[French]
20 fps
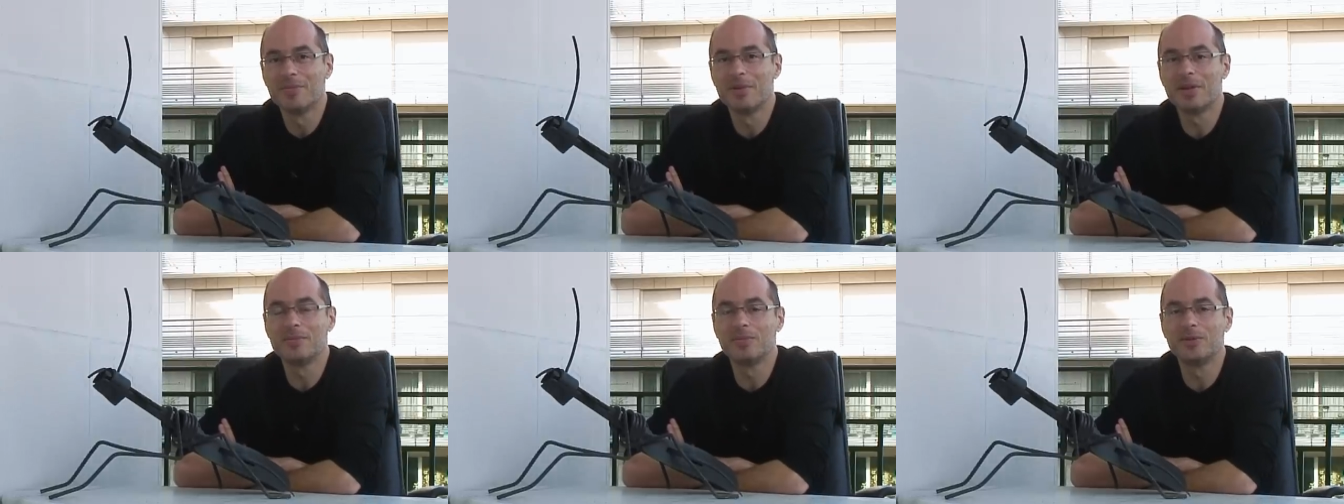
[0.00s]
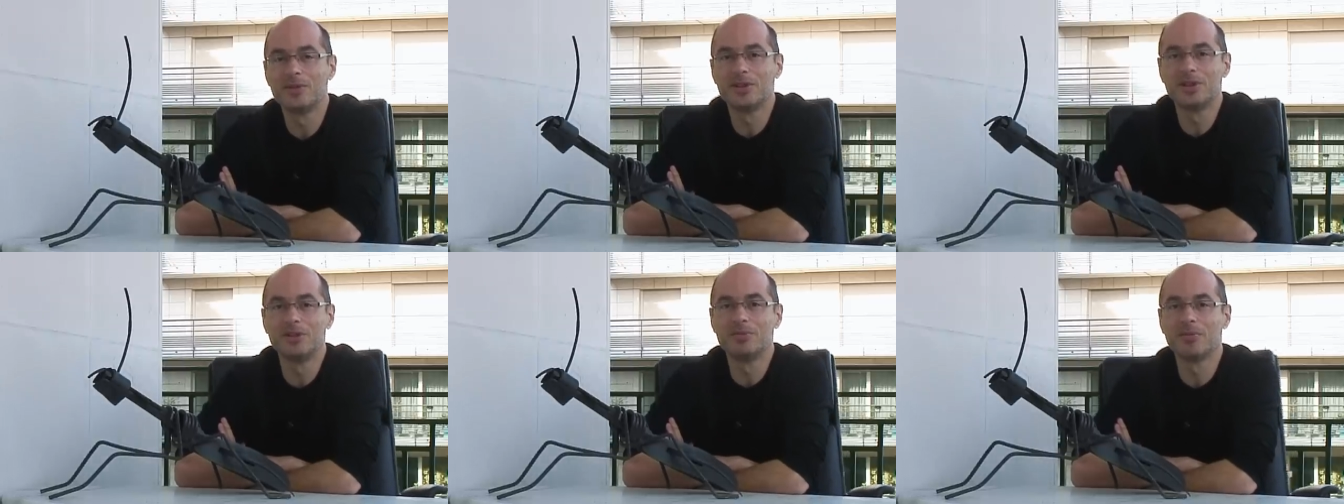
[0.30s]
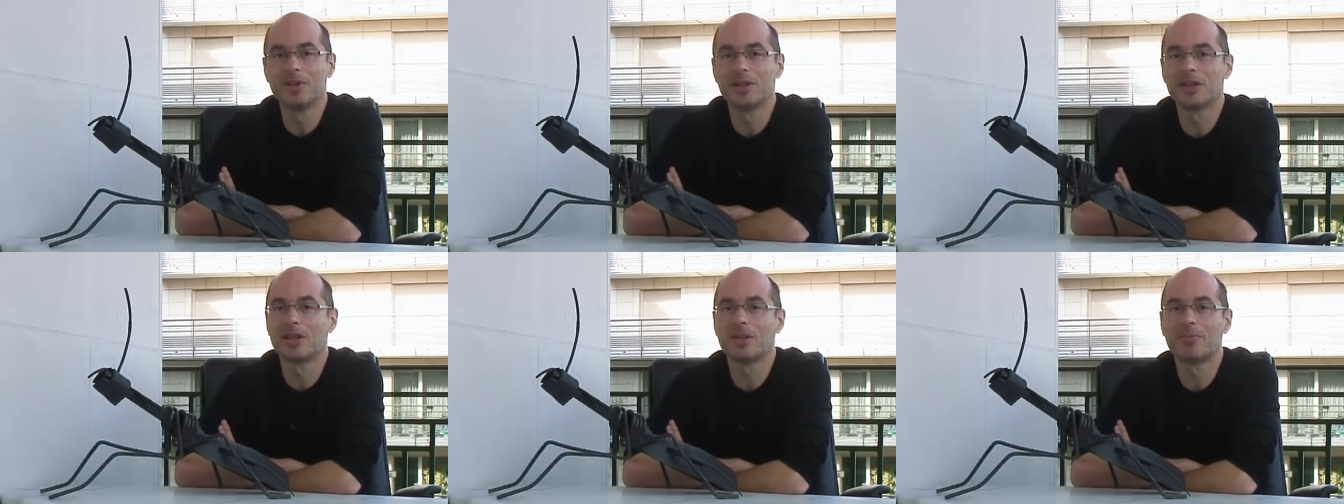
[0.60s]
Mais elle me
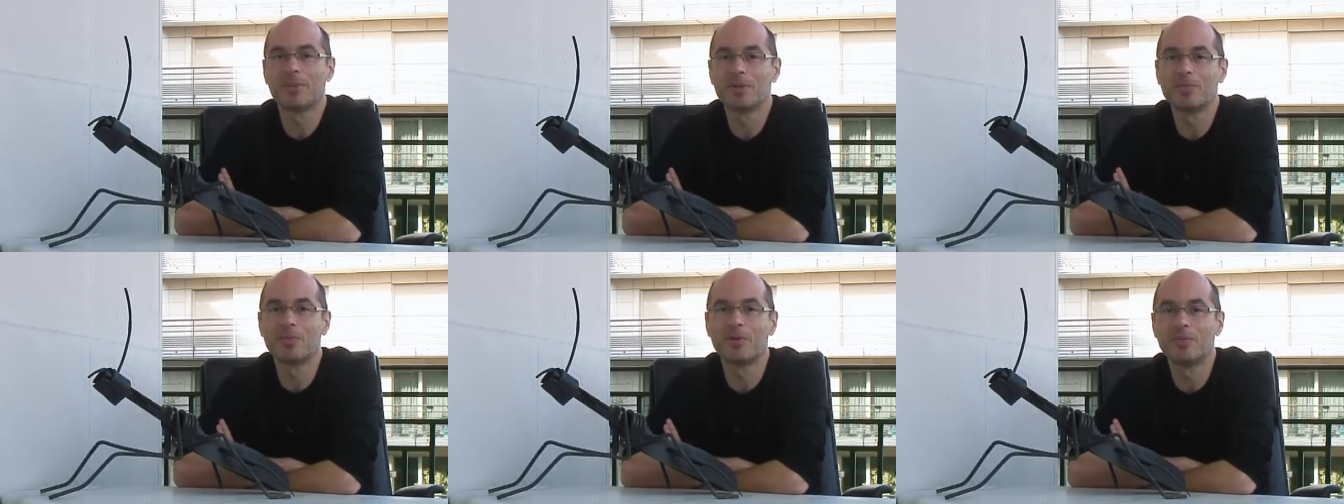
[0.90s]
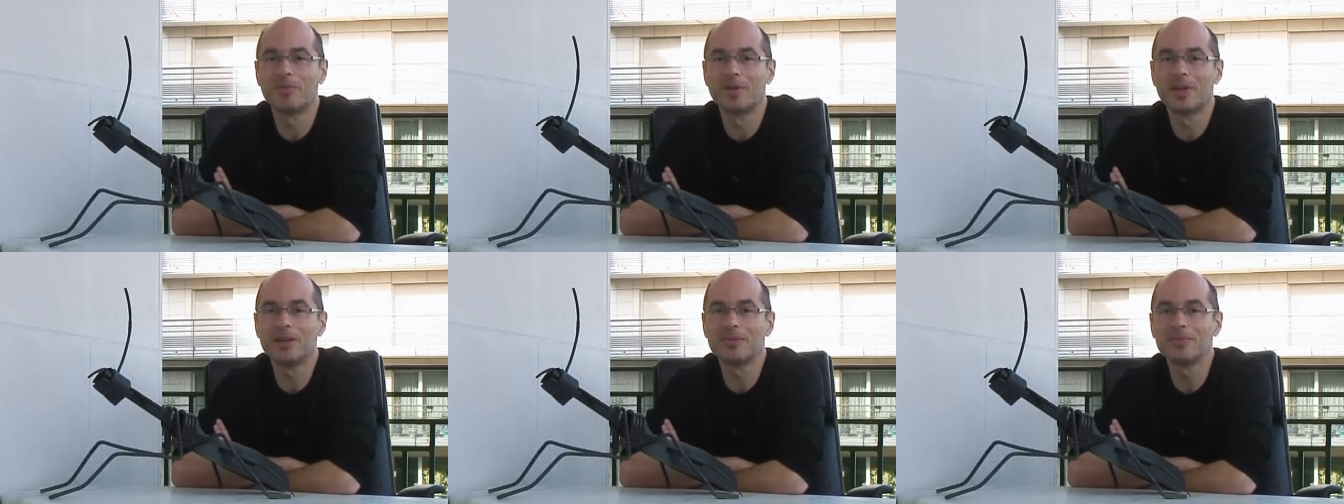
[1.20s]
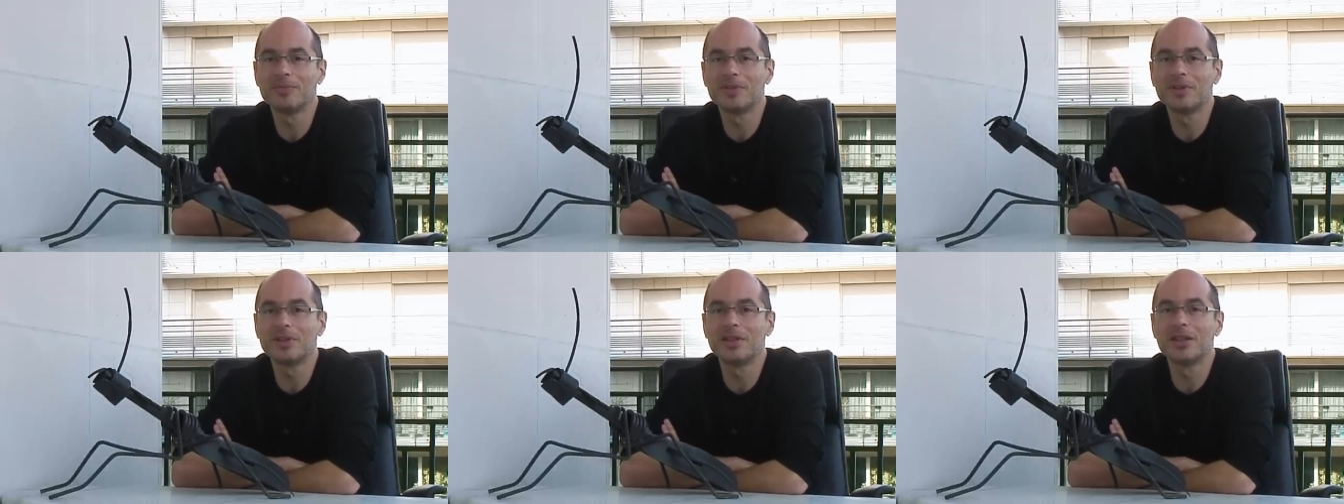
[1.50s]
dit, mais il n'y a pas de
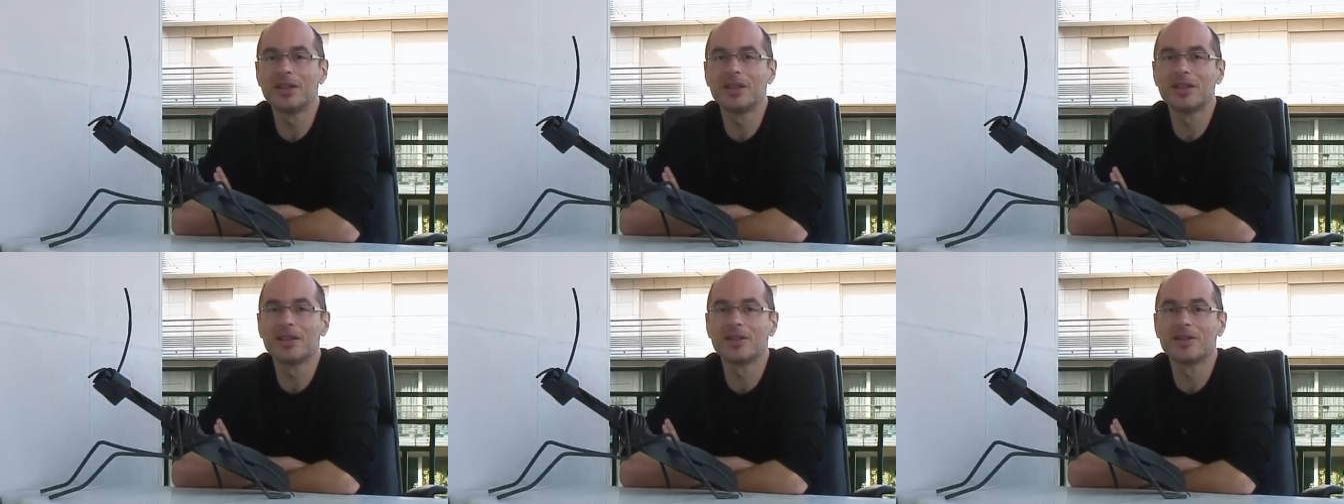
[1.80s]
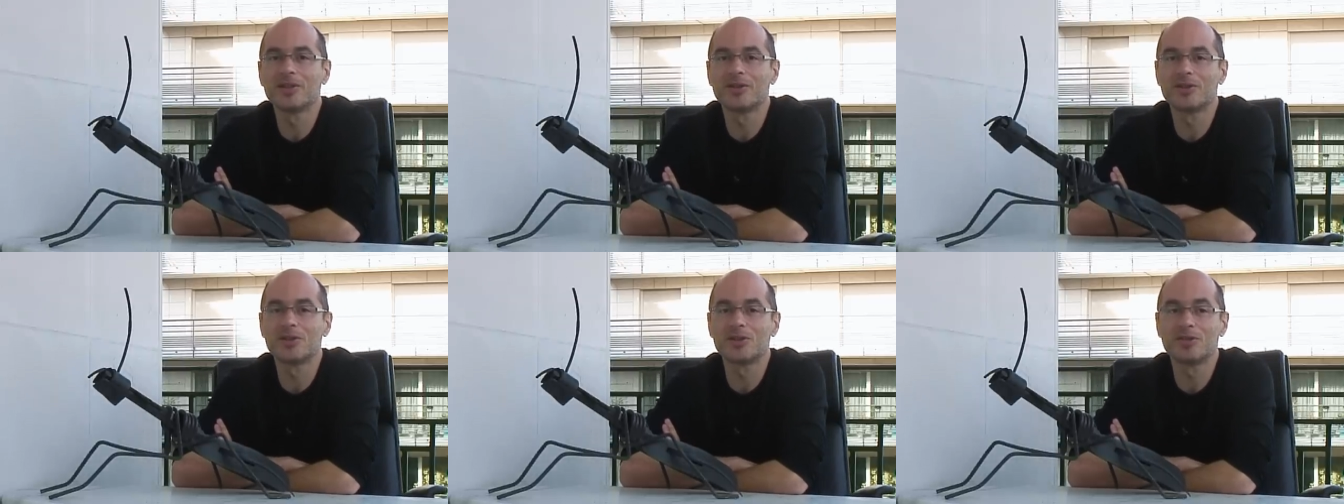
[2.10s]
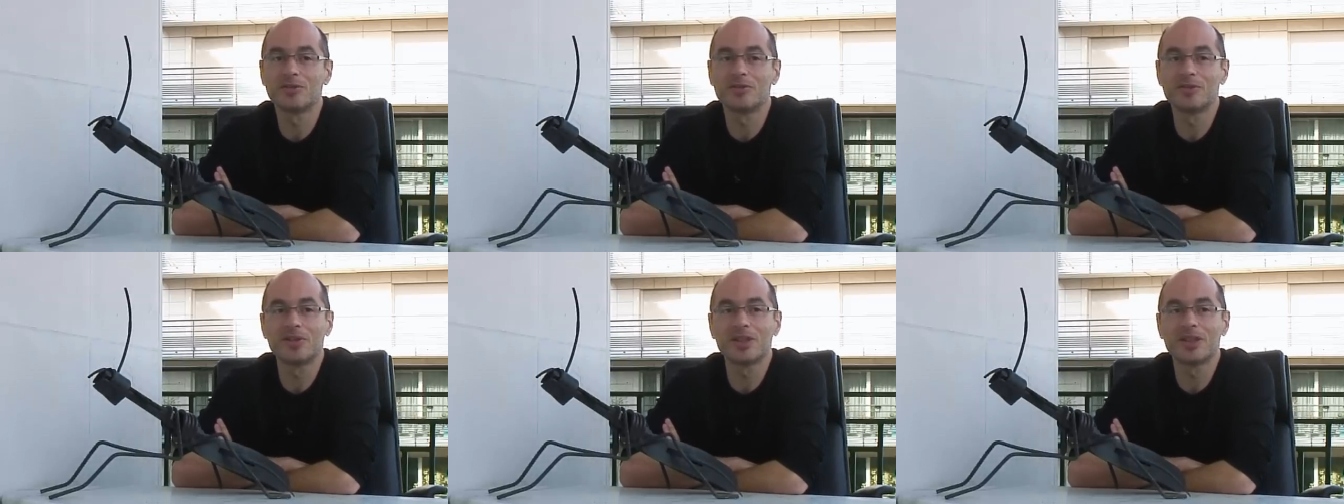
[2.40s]
problème, et
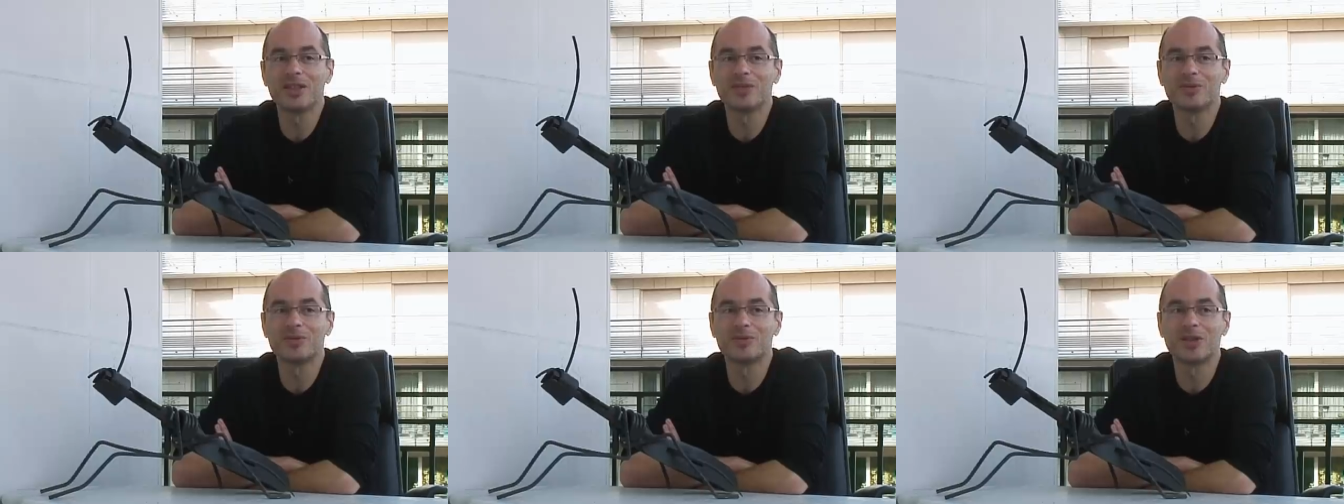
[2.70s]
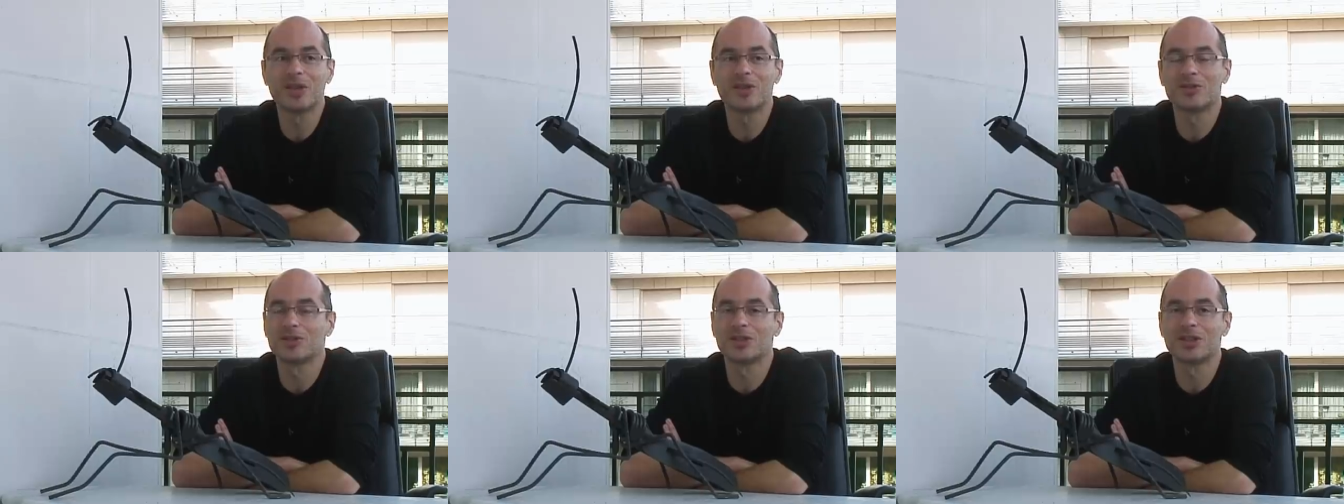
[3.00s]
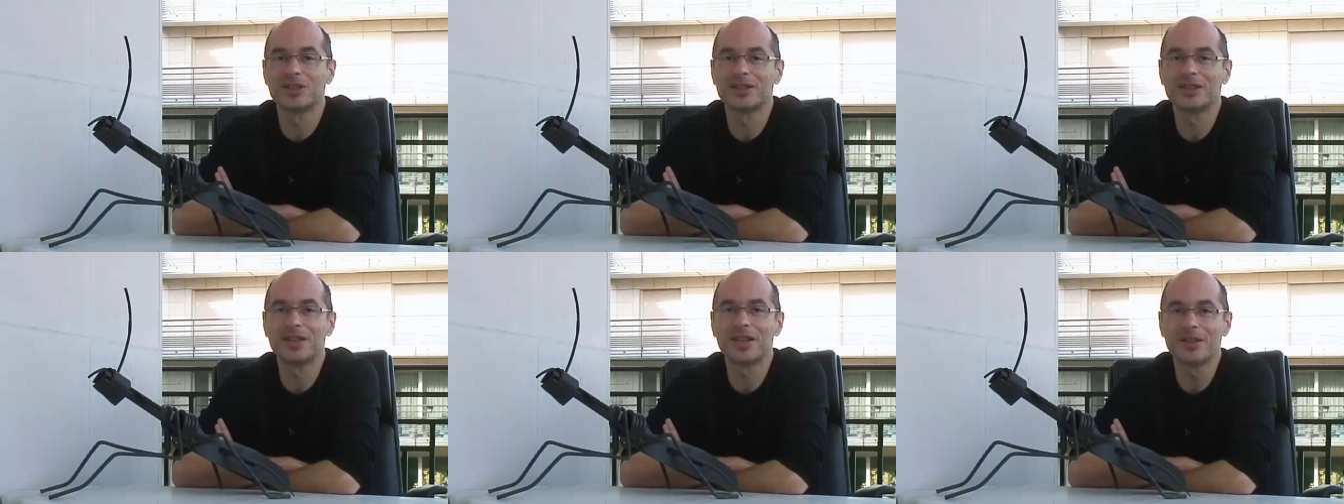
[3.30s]
je vais vous
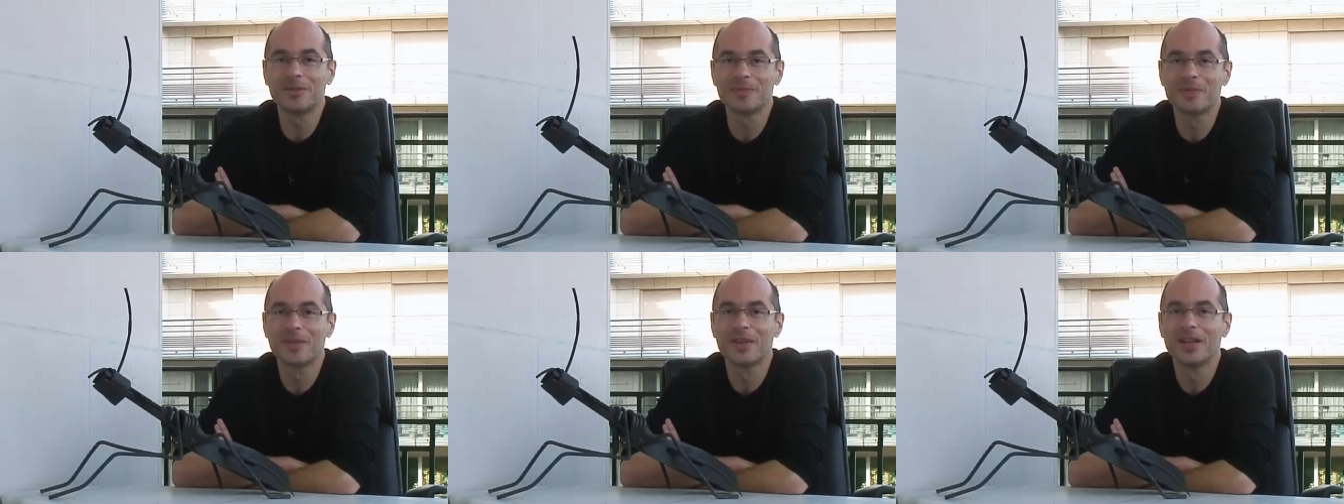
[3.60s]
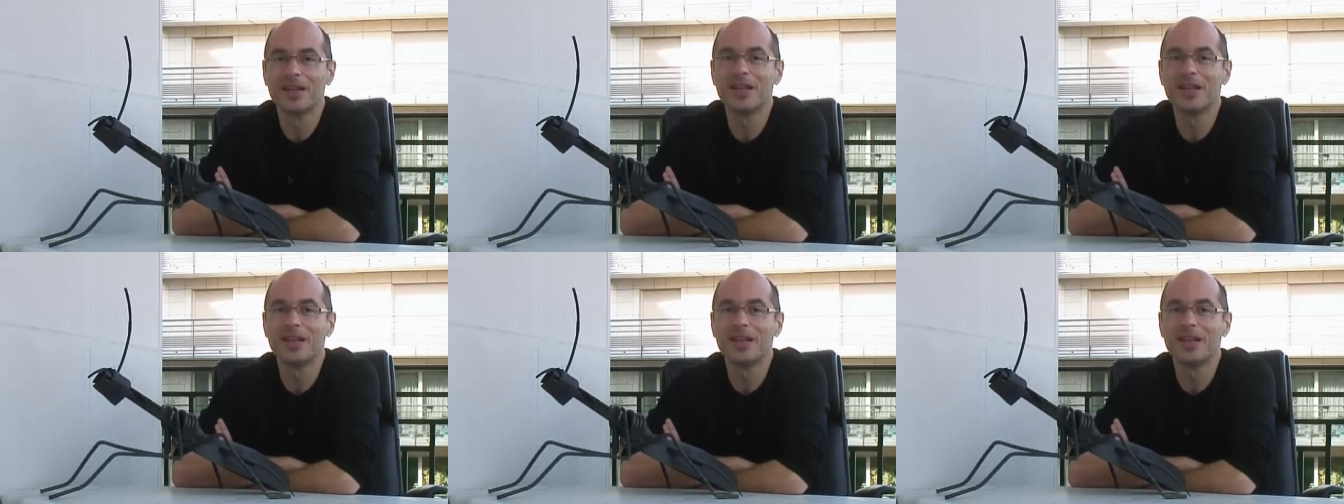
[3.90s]
arranger ça.